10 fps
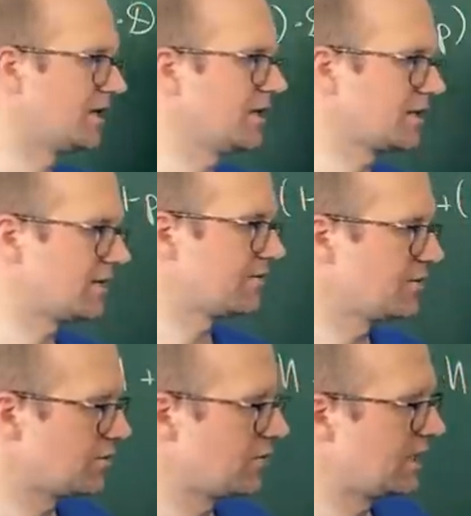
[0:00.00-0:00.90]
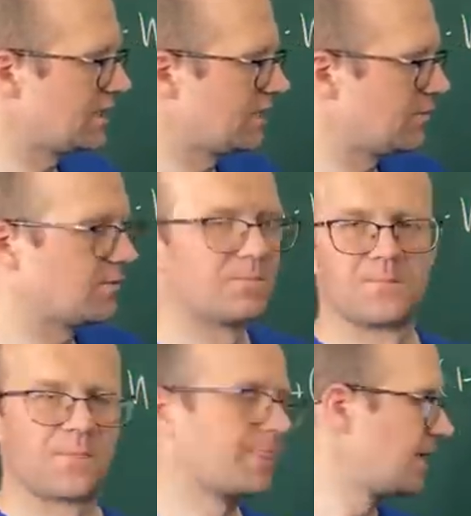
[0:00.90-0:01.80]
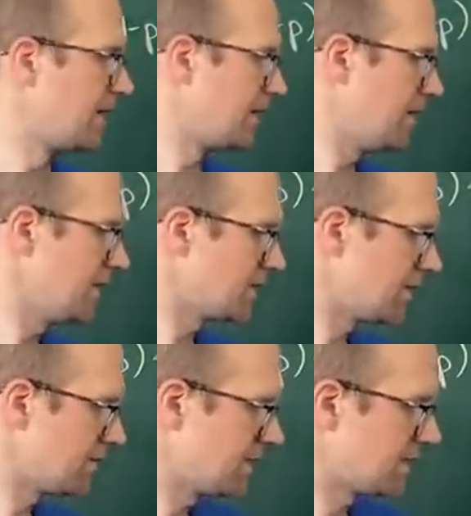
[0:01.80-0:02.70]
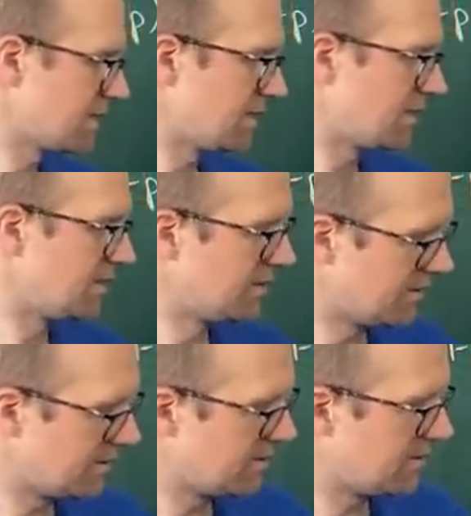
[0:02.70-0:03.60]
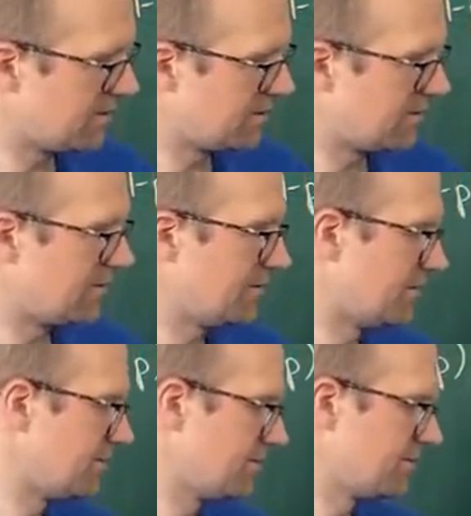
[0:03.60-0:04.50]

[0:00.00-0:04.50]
и это равно 0,1. И, соответственно, а,